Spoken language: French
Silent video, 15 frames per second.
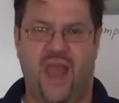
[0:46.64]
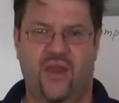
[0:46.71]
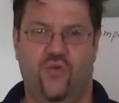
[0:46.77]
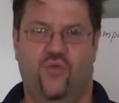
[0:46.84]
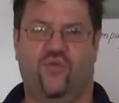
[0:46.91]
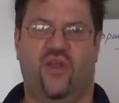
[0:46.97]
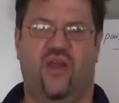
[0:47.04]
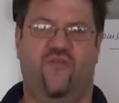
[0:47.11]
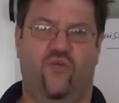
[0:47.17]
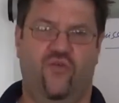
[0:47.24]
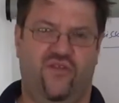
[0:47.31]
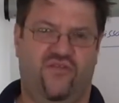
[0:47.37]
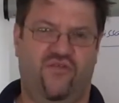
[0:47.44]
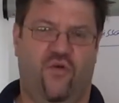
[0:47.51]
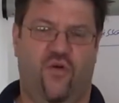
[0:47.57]
et de notre
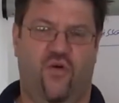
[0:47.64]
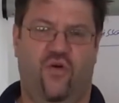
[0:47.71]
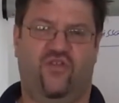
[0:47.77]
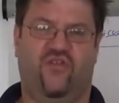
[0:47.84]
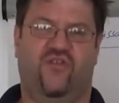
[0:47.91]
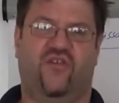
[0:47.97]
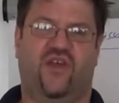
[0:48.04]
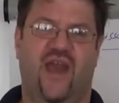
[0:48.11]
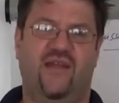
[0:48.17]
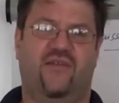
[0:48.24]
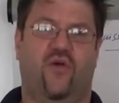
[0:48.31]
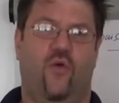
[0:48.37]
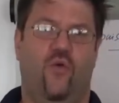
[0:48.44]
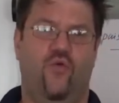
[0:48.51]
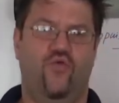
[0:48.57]
évolution en tant
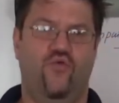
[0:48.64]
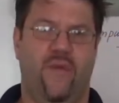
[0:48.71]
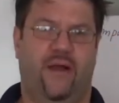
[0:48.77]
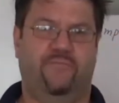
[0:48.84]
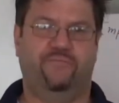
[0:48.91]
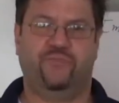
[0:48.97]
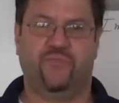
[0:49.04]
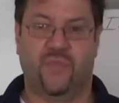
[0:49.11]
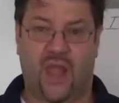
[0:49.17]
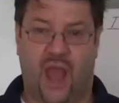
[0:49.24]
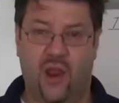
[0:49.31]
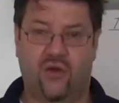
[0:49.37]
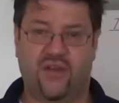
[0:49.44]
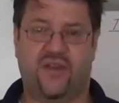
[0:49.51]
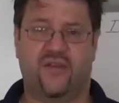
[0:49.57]
qu'être humain.
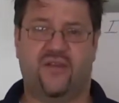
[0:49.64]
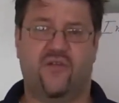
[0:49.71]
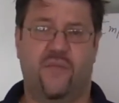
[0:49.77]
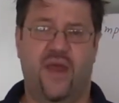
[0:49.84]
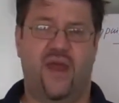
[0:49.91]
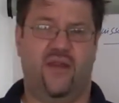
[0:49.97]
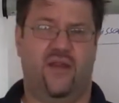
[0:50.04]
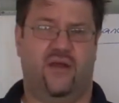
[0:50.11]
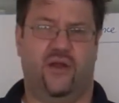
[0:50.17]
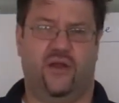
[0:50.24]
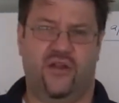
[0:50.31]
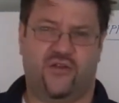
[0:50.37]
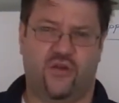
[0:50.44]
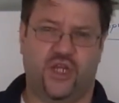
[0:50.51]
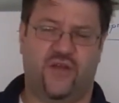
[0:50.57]
Alors cette semaine,
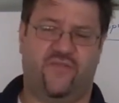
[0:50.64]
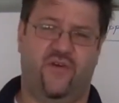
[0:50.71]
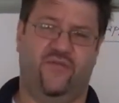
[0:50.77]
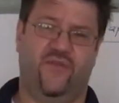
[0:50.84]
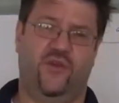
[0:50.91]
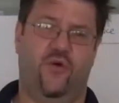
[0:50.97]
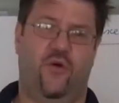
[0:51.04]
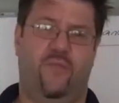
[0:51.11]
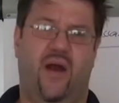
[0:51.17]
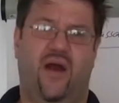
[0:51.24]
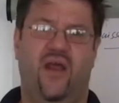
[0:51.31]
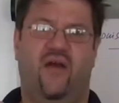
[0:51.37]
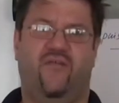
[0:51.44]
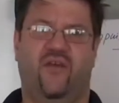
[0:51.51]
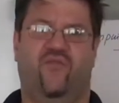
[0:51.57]
euh, ce que j'avais envie de
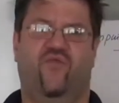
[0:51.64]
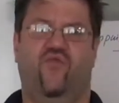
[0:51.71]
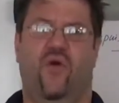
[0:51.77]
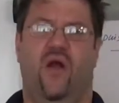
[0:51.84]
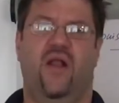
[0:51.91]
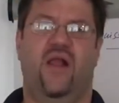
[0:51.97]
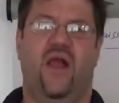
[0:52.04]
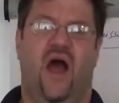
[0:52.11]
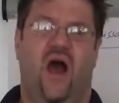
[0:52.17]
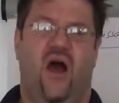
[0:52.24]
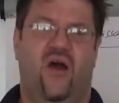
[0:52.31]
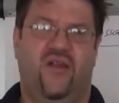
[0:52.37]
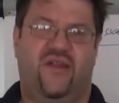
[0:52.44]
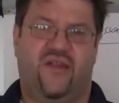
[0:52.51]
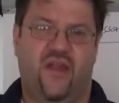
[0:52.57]
parler avec vous,
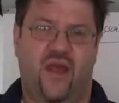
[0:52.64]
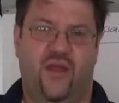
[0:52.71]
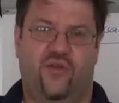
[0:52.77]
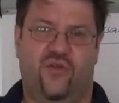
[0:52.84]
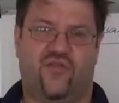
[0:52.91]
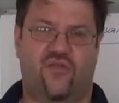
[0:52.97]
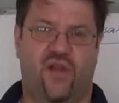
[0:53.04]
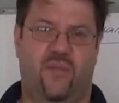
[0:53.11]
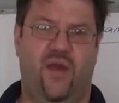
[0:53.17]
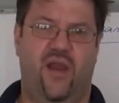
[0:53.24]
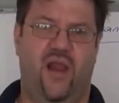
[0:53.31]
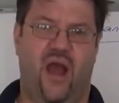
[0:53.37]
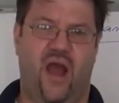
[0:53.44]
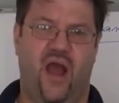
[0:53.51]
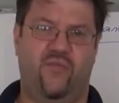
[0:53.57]
euh, c'est de ce qu'on
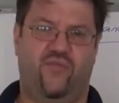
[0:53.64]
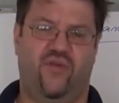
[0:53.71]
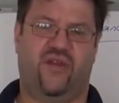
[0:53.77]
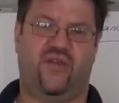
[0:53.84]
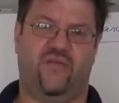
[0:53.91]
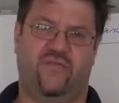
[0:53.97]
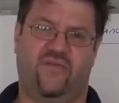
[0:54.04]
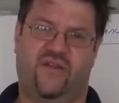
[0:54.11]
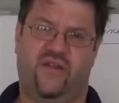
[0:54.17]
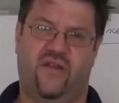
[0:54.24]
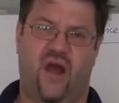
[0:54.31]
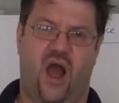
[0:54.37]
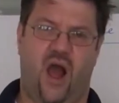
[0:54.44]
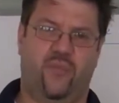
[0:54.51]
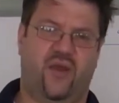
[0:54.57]
appelle
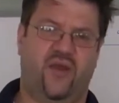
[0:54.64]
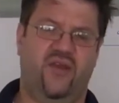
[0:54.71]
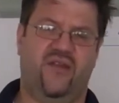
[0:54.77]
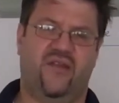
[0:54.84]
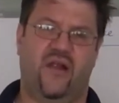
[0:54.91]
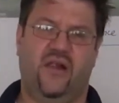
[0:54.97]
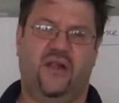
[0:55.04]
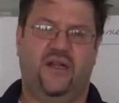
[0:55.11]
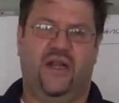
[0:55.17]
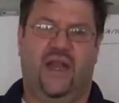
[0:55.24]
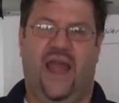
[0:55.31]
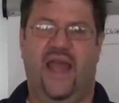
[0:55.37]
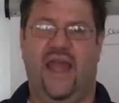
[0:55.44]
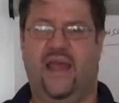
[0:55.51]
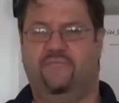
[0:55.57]
impuissance apprise.
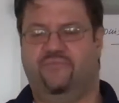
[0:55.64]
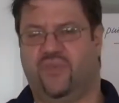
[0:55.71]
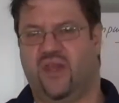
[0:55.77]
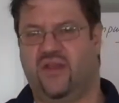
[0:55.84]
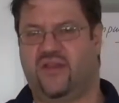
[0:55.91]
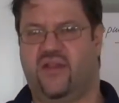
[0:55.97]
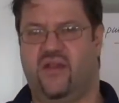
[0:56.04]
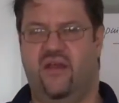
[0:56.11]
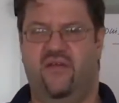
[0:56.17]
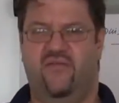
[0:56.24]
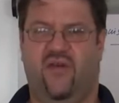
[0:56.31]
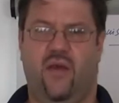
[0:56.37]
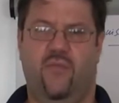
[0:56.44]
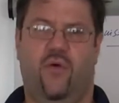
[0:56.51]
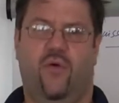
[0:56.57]
Et c'est
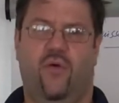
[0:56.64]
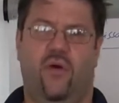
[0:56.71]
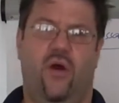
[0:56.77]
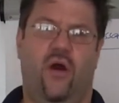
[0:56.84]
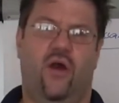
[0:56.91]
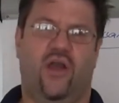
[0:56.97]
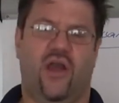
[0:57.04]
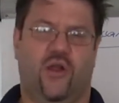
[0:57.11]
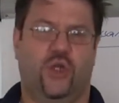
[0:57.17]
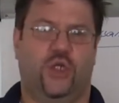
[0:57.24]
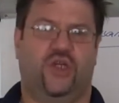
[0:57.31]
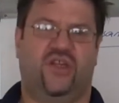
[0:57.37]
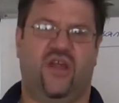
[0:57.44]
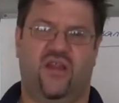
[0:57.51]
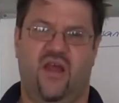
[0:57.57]
vraiment euh, quelque
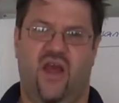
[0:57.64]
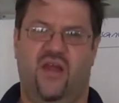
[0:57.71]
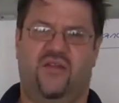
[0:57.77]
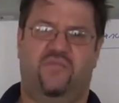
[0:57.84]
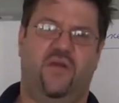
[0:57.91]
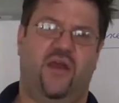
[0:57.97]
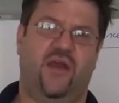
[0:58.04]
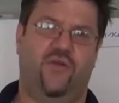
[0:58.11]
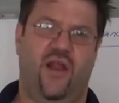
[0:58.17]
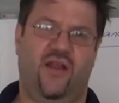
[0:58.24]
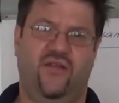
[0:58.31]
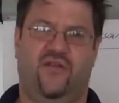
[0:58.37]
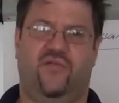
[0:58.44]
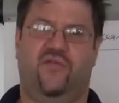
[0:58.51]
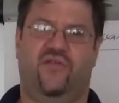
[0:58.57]
chose qui était inspiré de
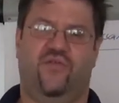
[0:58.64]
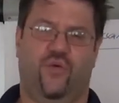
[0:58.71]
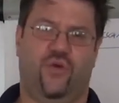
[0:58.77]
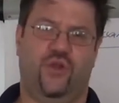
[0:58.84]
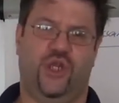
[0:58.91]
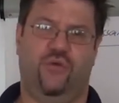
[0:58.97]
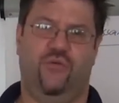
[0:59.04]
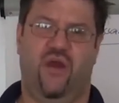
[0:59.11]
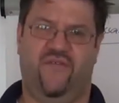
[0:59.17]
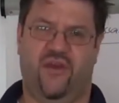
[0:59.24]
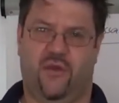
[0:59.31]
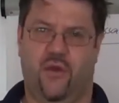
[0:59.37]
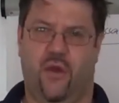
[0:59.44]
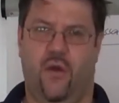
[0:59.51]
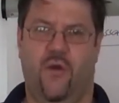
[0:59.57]
la discussion que j'ai eue
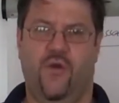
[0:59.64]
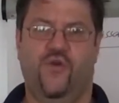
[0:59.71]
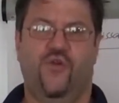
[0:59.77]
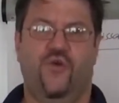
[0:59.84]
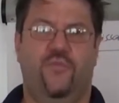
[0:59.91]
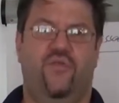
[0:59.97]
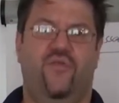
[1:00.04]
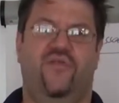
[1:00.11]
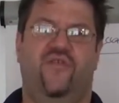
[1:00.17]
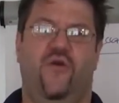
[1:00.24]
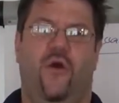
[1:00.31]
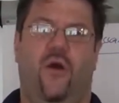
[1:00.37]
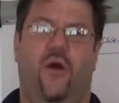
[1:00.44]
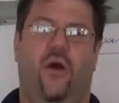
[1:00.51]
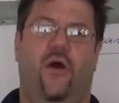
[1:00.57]
avec
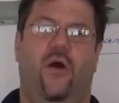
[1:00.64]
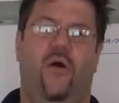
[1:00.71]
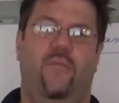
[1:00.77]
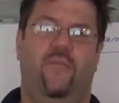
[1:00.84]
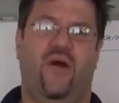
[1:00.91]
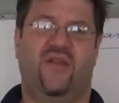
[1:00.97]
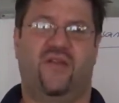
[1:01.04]
plusieurs